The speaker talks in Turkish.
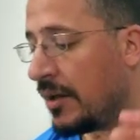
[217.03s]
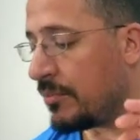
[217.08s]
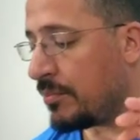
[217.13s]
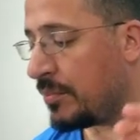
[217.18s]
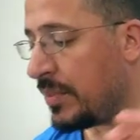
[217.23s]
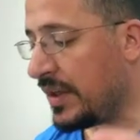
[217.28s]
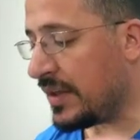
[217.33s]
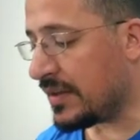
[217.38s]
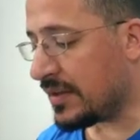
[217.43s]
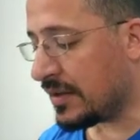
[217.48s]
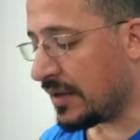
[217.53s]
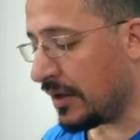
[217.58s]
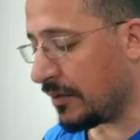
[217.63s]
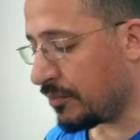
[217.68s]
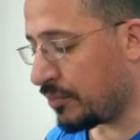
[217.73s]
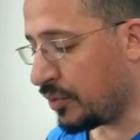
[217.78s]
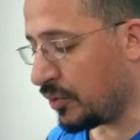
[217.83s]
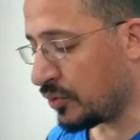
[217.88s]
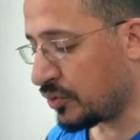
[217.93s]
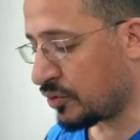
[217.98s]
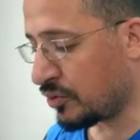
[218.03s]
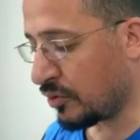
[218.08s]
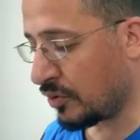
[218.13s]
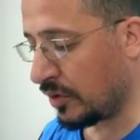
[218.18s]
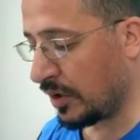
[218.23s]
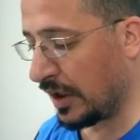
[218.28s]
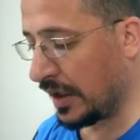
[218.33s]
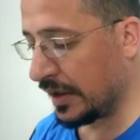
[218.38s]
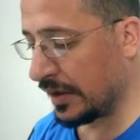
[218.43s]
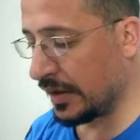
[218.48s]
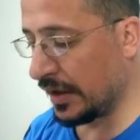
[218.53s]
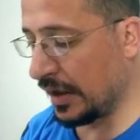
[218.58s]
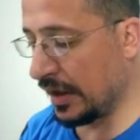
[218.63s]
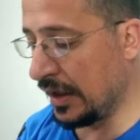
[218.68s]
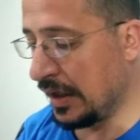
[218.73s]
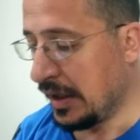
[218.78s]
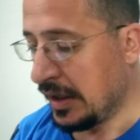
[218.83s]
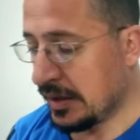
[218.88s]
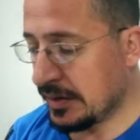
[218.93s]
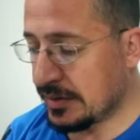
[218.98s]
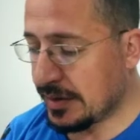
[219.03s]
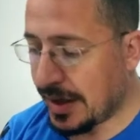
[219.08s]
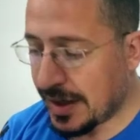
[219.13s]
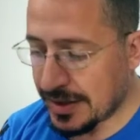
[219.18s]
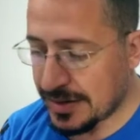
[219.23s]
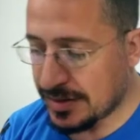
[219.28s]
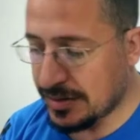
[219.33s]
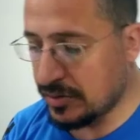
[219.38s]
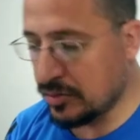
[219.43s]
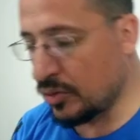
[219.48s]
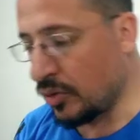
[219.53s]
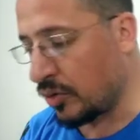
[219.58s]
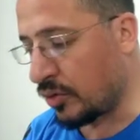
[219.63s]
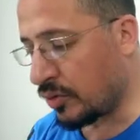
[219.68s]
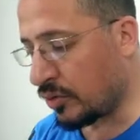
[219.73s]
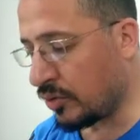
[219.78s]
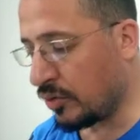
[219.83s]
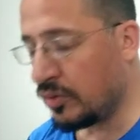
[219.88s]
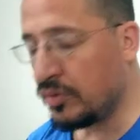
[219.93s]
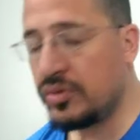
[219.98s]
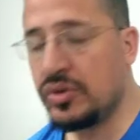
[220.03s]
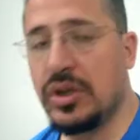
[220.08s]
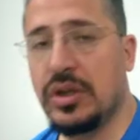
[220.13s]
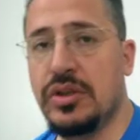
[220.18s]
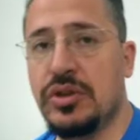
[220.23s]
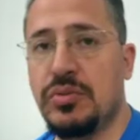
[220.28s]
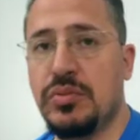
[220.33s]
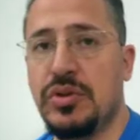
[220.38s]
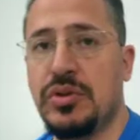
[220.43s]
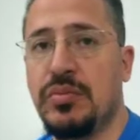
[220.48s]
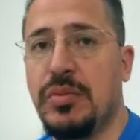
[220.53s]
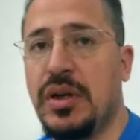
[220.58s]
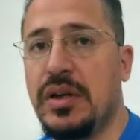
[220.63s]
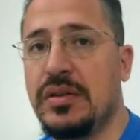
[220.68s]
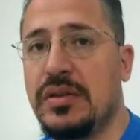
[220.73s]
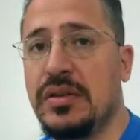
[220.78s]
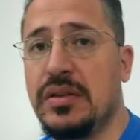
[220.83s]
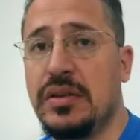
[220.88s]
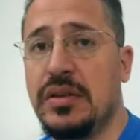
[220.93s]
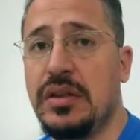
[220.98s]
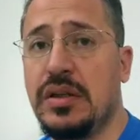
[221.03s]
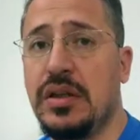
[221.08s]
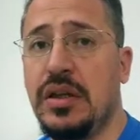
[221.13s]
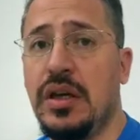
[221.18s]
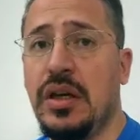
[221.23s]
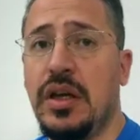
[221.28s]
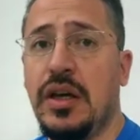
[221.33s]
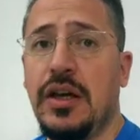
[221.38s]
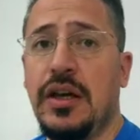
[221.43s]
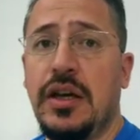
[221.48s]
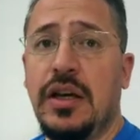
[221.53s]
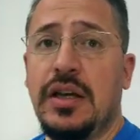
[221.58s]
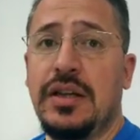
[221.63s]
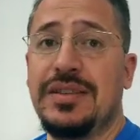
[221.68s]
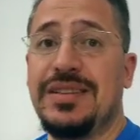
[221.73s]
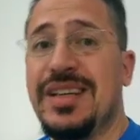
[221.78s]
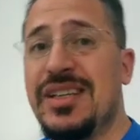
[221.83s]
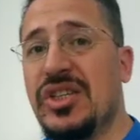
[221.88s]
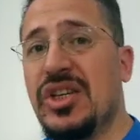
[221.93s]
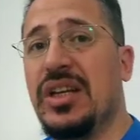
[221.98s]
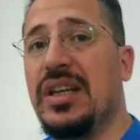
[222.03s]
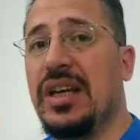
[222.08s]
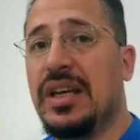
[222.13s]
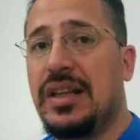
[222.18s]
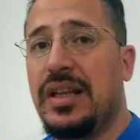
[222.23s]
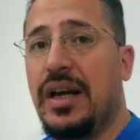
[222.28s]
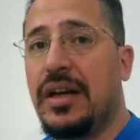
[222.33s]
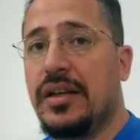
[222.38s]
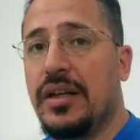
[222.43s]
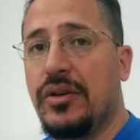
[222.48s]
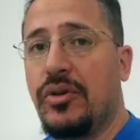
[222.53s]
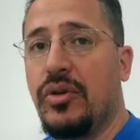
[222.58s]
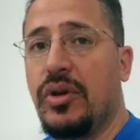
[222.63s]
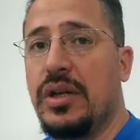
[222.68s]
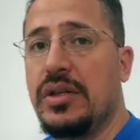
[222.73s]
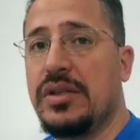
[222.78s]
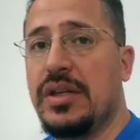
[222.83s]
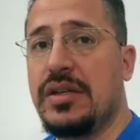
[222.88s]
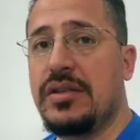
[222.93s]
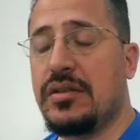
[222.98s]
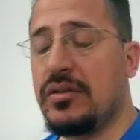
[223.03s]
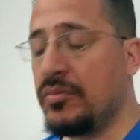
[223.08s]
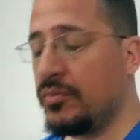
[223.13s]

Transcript: biz de bu sorularda ters doğru çalışmış mantığını seçeneklerde göreceğiz.